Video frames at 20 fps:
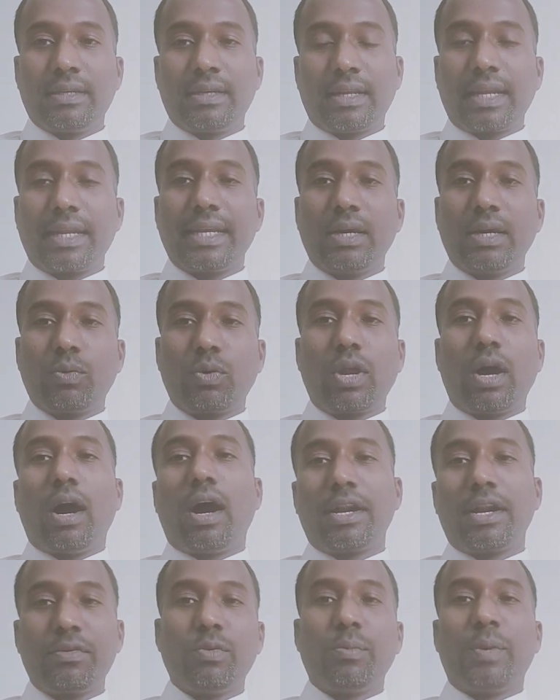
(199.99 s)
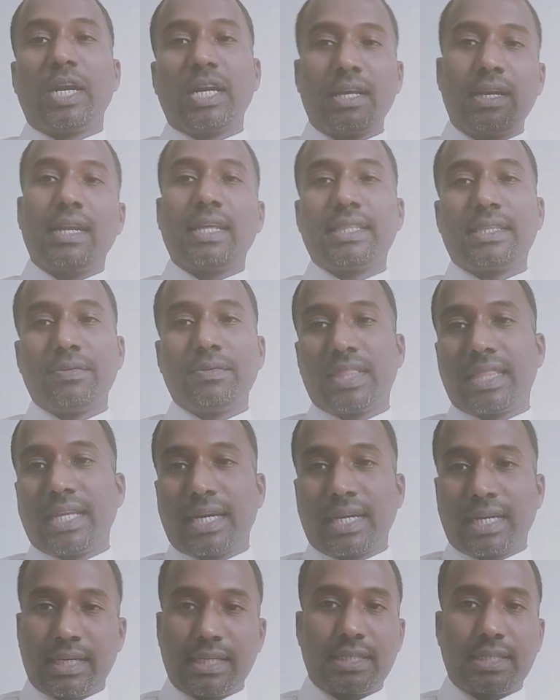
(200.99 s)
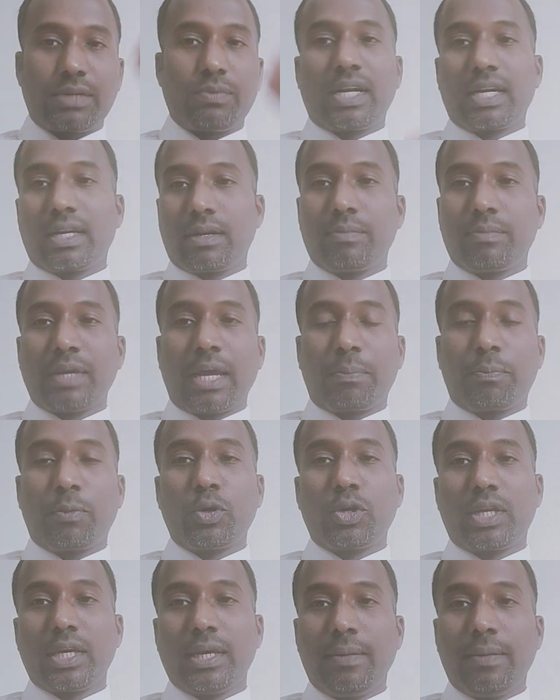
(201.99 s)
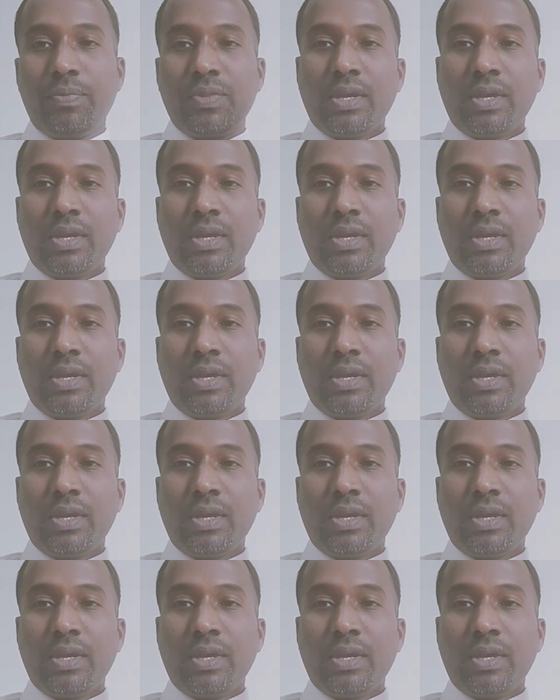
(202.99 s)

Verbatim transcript: நிறையா ஒரு ஆறு விமான நிலையத்தை விற்றாங்க ட்ரிவாண்ட்ரம் ஏர்போர்ட்டு